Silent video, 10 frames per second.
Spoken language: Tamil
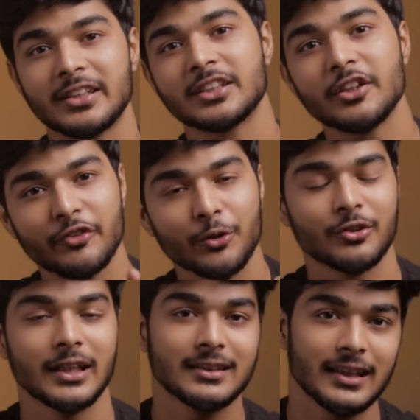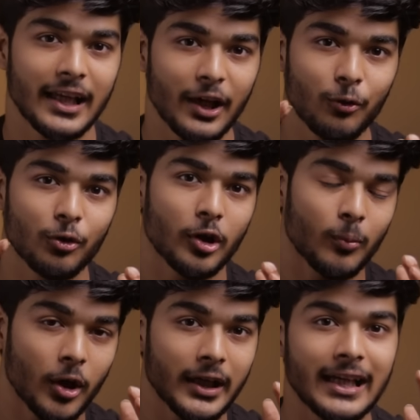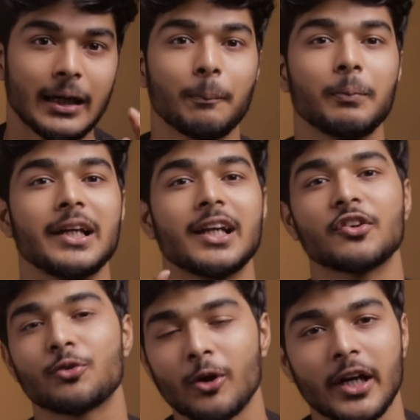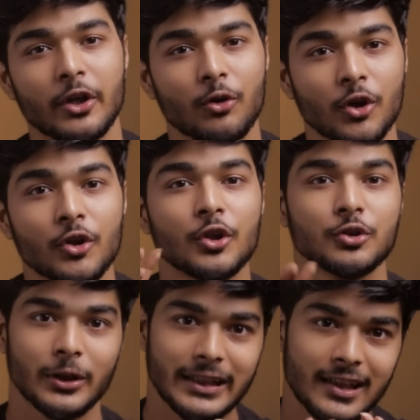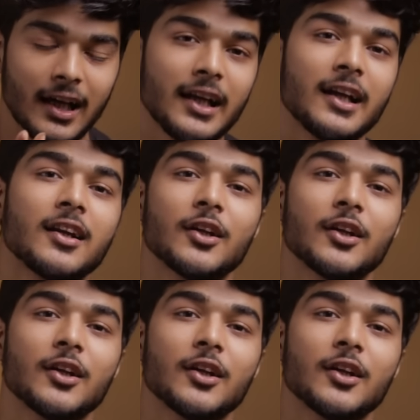ஃபஸ்ட்டு ஃபியூ செட்ஸ்லேயே உங்களோட பாடி கம்ப்ளீட்டாக ஸ்டோர் ஆகிடும் ஸோ இதனால என்ன